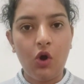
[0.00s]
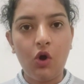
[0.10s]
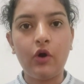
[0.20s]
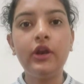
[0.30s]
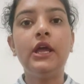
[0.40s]

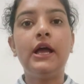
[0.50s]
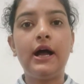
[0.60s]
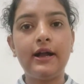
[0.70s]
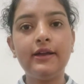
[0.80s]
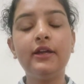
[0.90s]
और
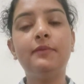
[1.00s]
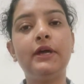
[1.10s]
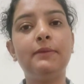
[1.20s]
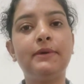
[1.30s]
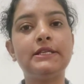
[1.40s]
अगर
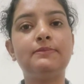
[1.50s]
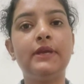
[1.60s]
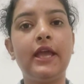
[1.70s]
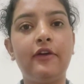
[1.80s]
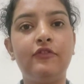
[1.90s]
हमारे पास
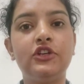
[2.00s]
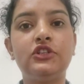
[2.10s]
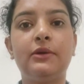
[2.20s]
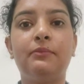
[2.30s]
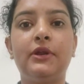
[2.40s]
में
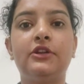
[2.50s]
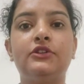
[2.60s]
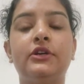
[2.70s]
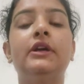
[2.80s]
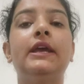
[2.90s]
एवरेज
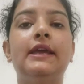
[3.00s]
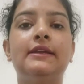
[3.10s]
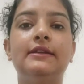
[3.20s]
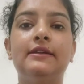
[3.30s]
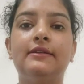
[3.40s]
टेम्परेचर
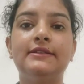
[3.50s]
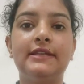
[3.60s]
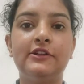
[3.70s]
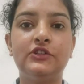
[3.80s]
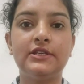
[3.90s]
एटीन डिग्री
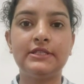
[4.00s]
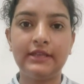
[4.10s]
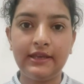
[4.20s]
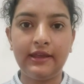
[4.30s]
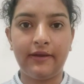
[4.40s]
सेल्सियस
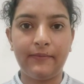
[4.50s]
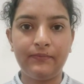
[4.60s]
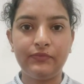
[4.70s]
नहीं है